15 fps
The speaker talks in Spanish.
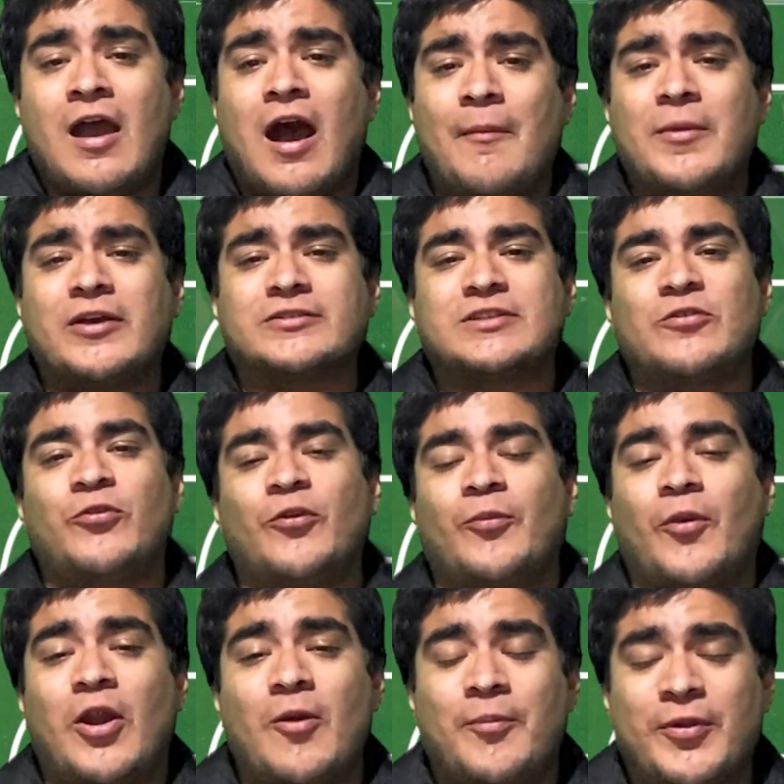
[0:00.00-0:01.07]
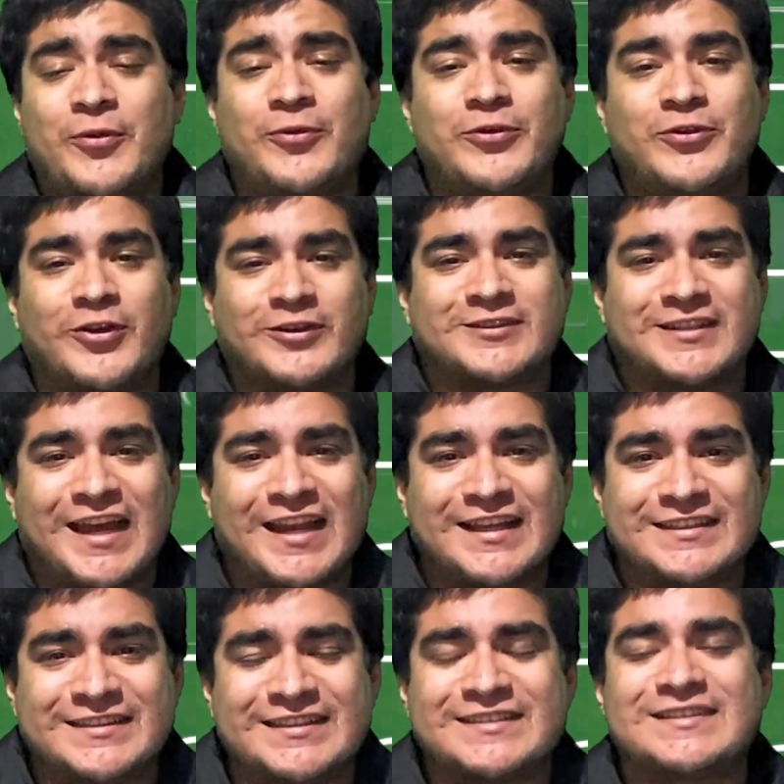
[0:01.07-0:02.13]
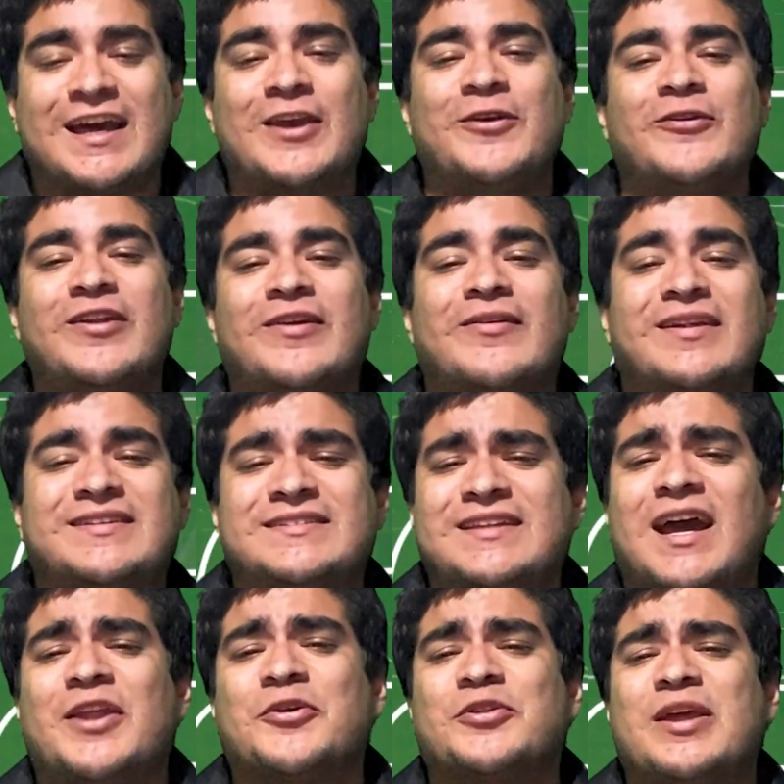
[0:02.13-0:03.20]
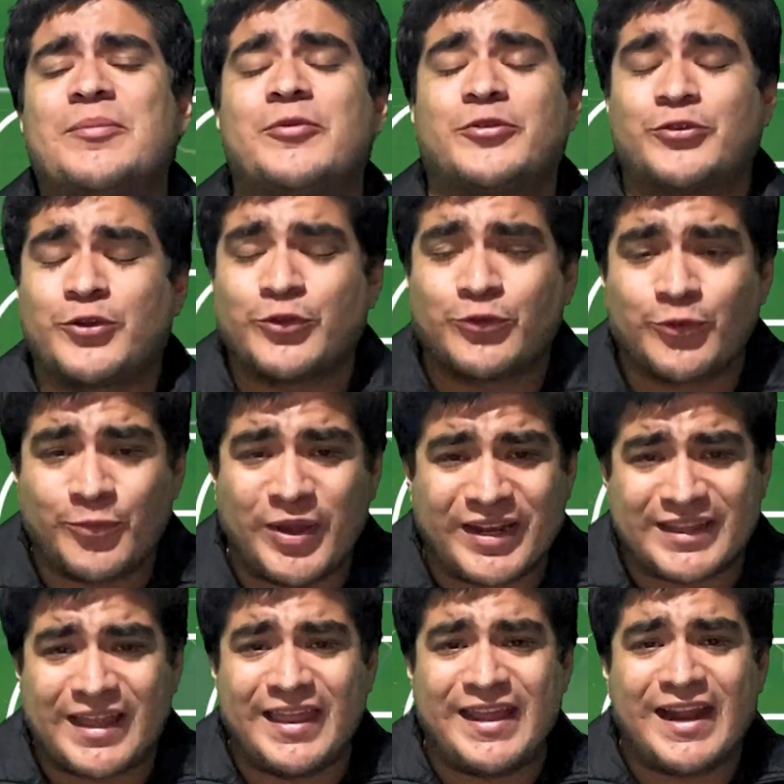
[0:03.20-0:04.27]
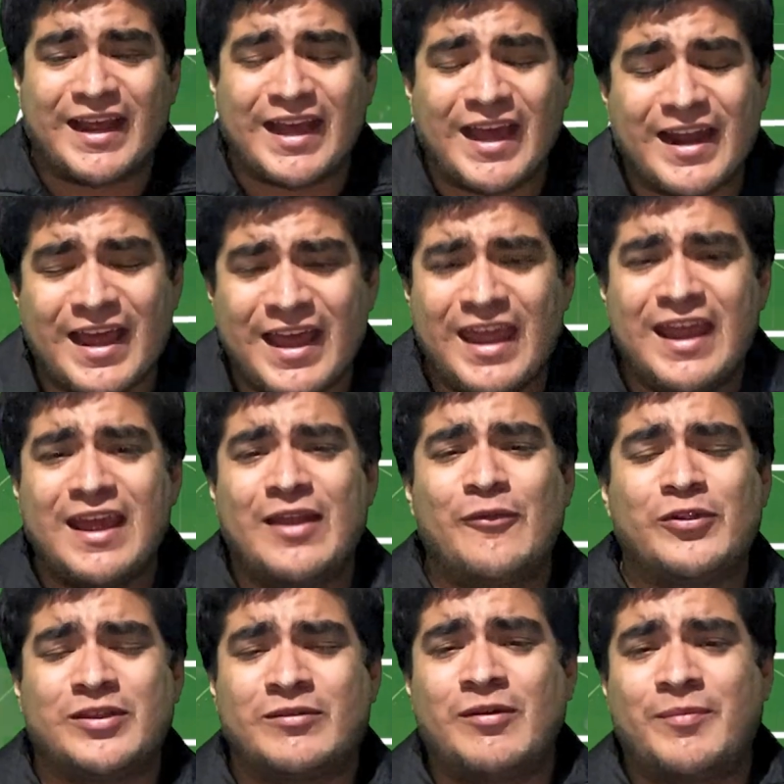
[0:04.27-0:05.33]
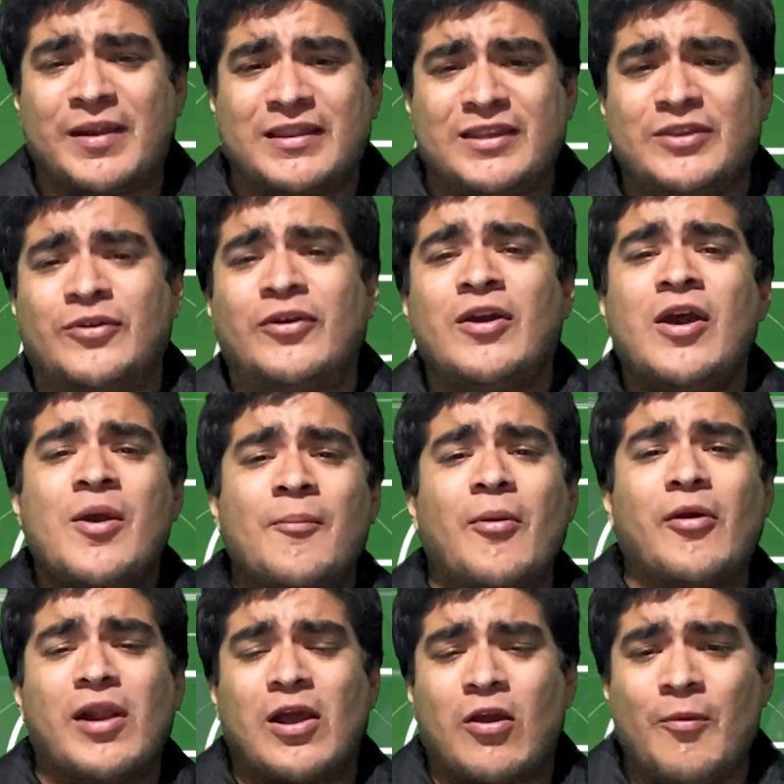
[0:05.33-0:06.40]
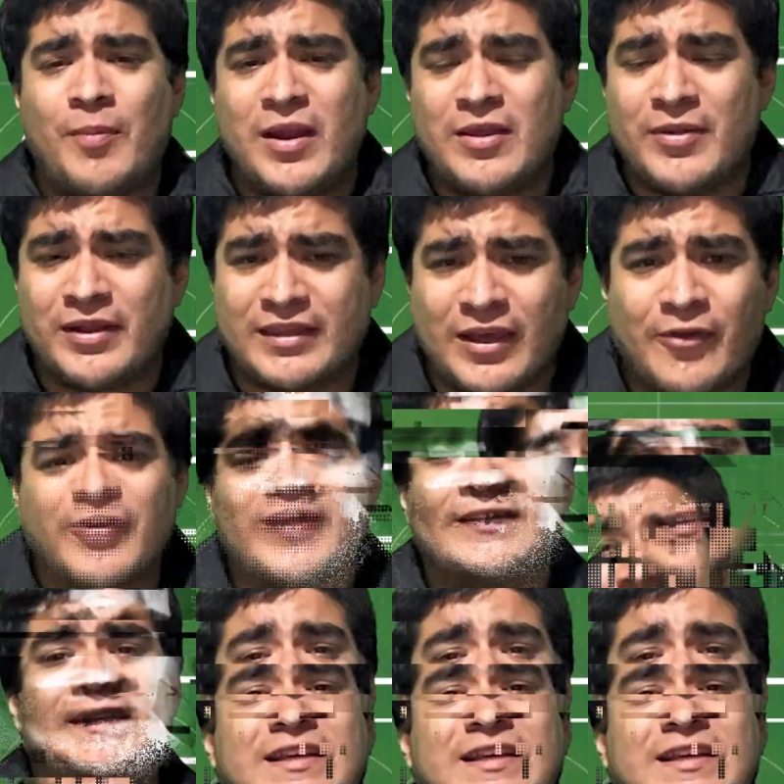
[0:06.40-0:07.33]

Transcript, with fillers: Amigos del Futbolero Perú, yo soy Alian Sixta y Universitario demostró su verdadera cara en el último partido por la Copa Libertadores.